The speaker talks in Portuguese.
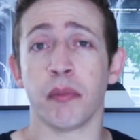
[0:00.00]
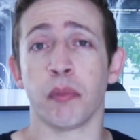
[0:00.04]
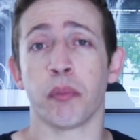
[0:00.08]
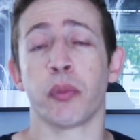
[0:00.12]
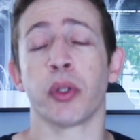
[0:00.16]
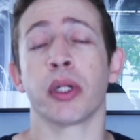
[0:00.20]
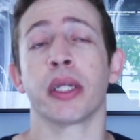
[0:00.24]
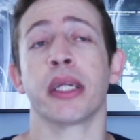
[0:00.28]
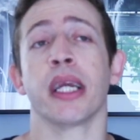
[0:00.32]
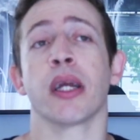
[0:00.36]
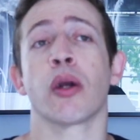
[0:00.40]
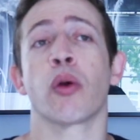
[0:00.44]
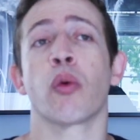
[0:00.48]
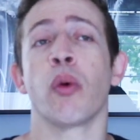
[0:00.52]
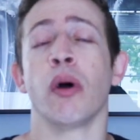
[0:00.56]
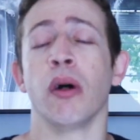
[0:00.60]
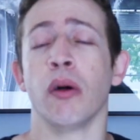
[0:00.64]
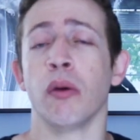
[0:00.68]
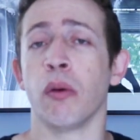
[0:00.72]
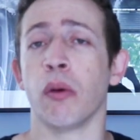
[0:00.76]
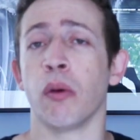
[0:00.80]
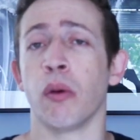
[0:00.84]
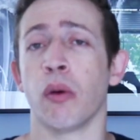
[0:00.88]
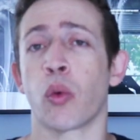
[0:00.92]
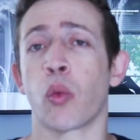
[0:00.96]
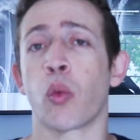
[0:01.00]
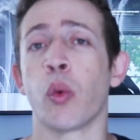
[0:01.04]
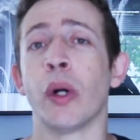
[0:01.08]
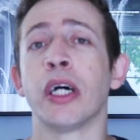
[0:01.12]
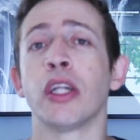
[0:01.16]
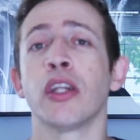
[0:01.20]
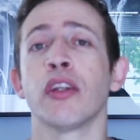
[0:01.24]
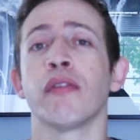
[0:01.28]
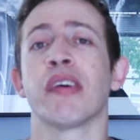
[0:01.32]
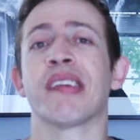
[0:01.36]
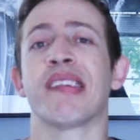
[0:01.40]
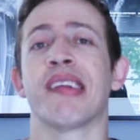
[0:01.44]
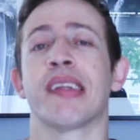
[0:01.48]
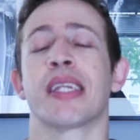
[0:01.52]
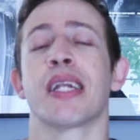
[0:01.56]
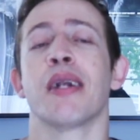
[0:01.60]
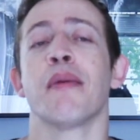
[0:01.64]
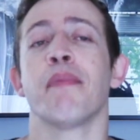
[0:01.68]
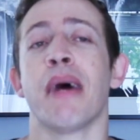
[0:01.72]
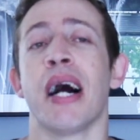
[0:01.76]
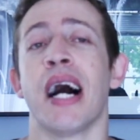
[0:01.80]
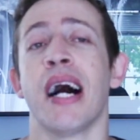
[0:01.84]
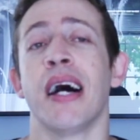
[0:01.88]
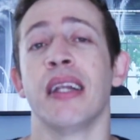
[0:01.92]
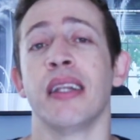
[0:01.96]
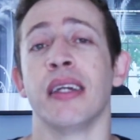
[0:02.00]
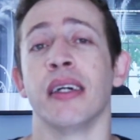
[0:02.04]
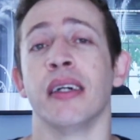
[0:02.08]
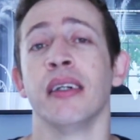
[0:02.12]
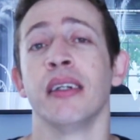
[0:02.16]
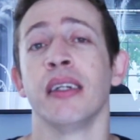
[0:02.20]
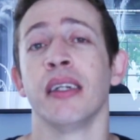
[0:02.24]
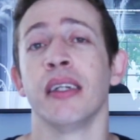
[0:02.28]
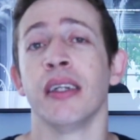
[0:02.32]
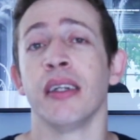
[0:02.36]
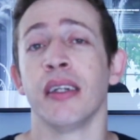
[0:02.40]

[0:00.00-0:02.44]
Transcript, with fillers: porque quando você trabalha